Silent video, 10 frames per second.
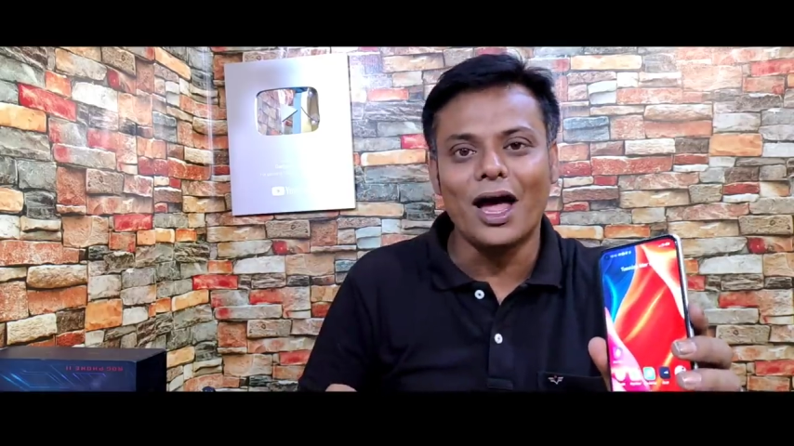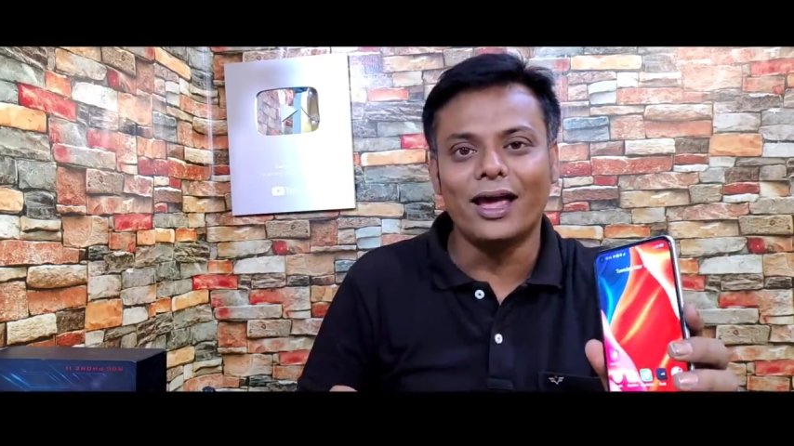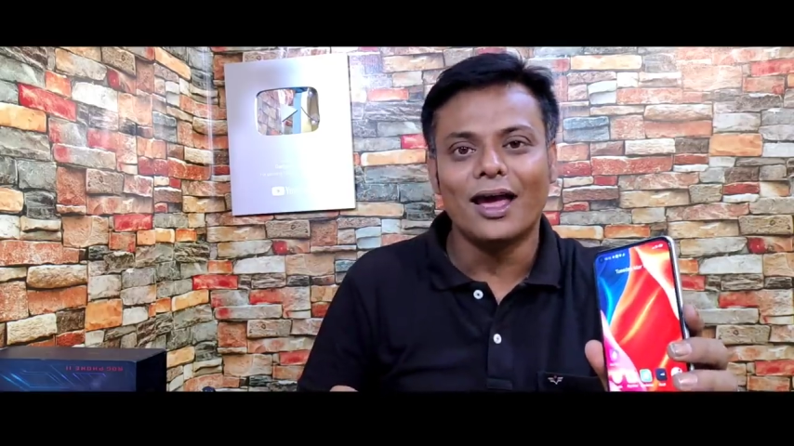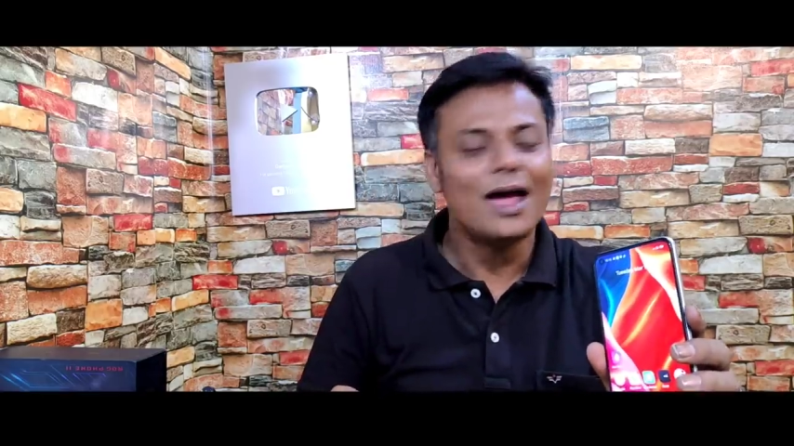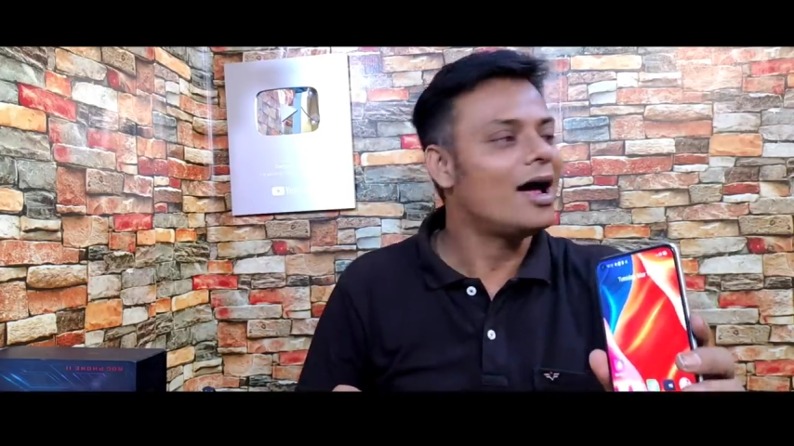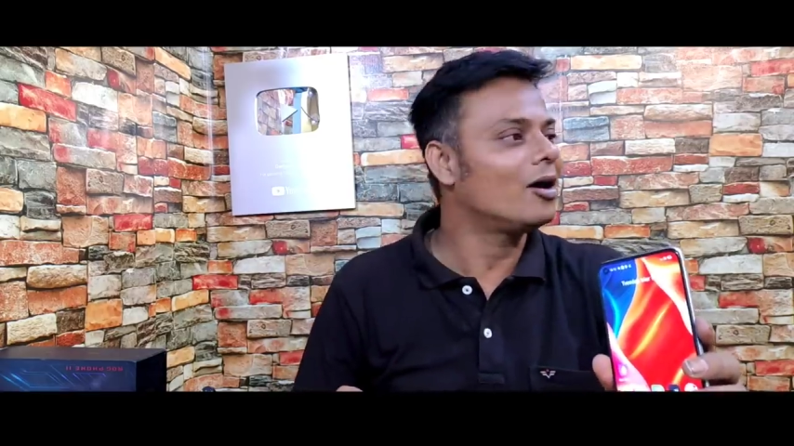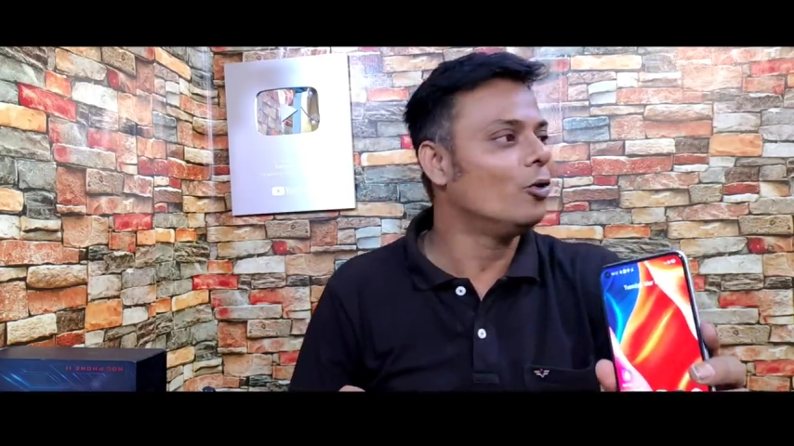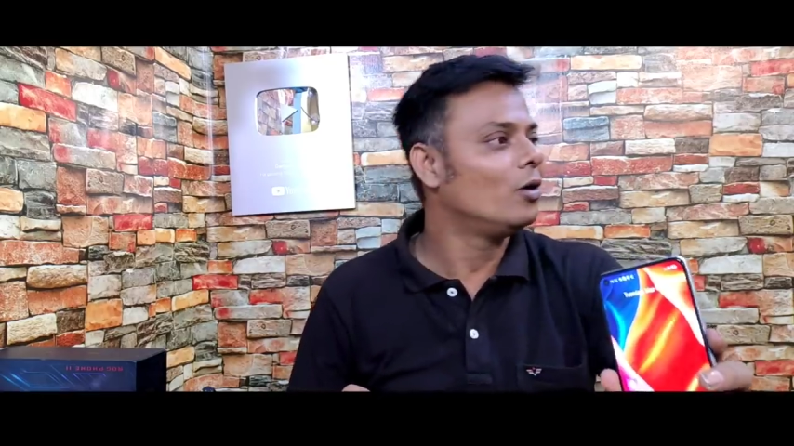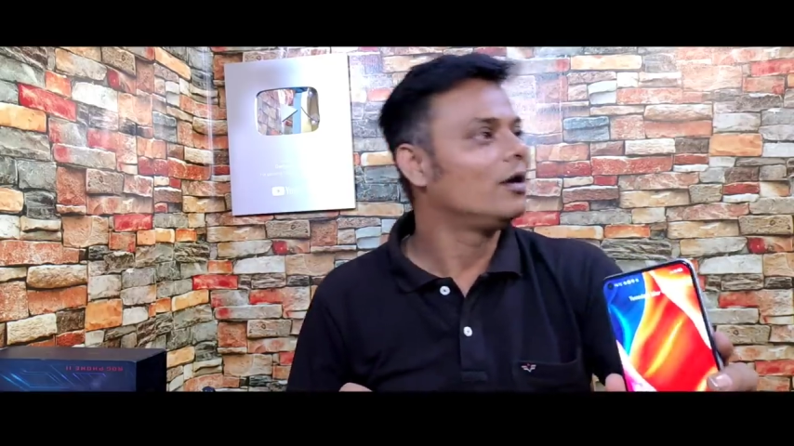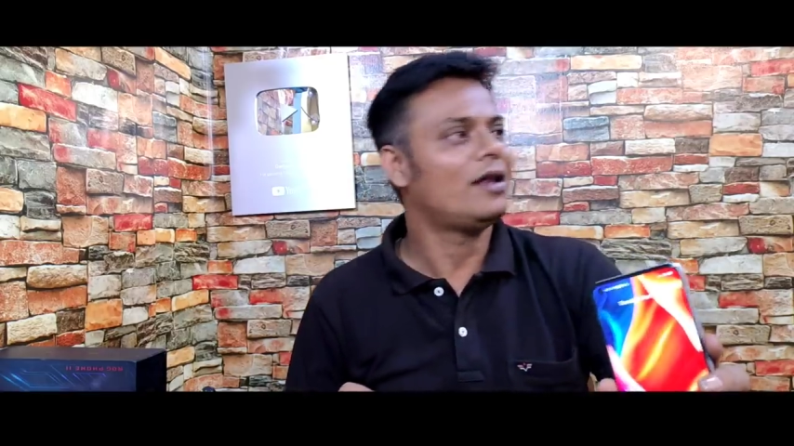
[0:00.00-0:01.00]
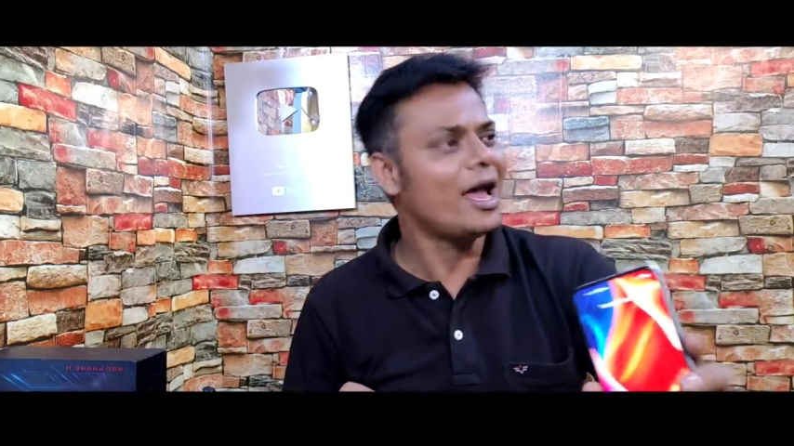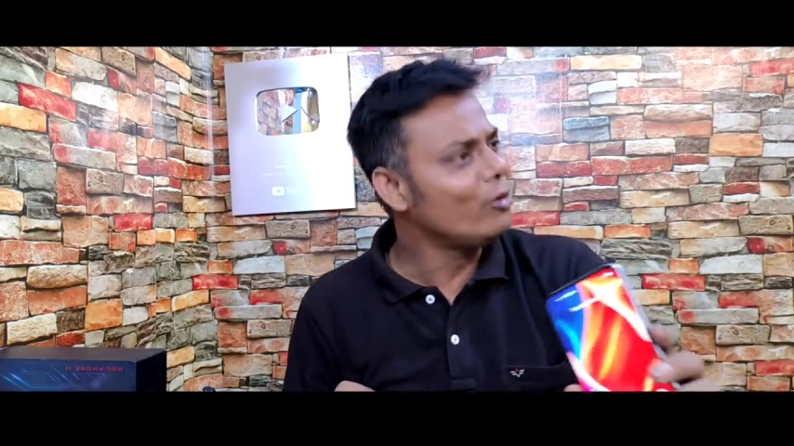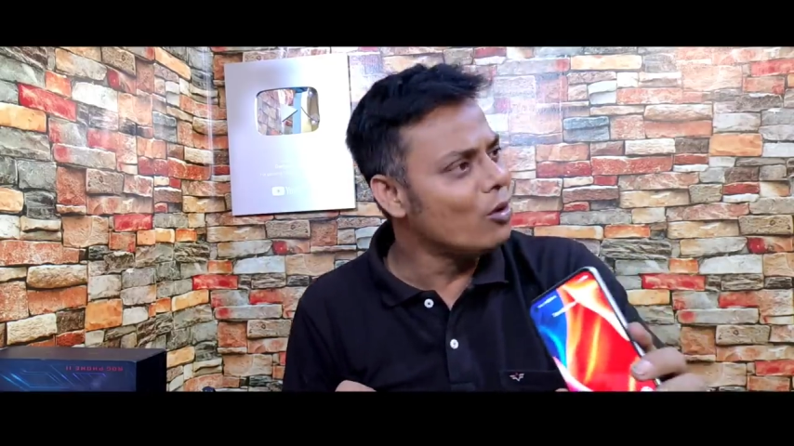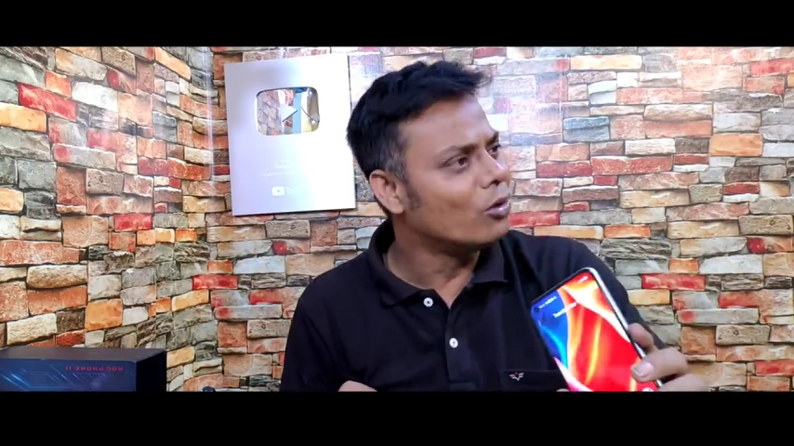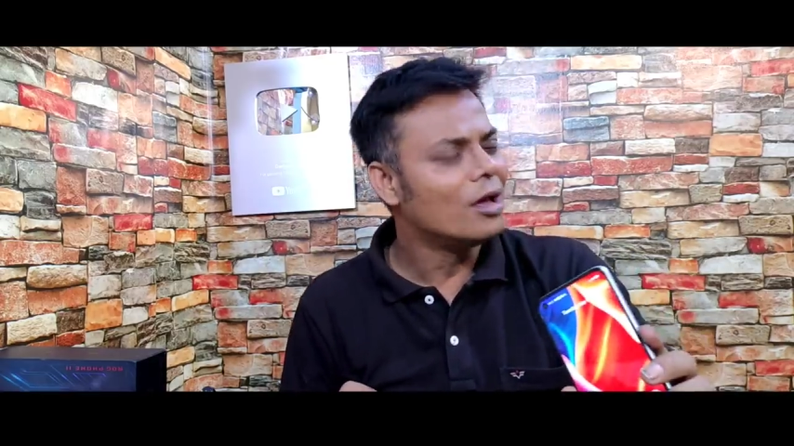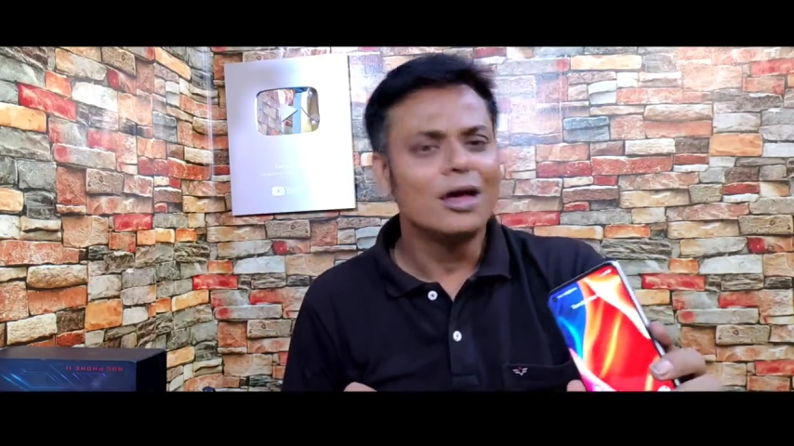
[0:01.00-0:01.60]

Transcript: নাই হ্যালো নাই গো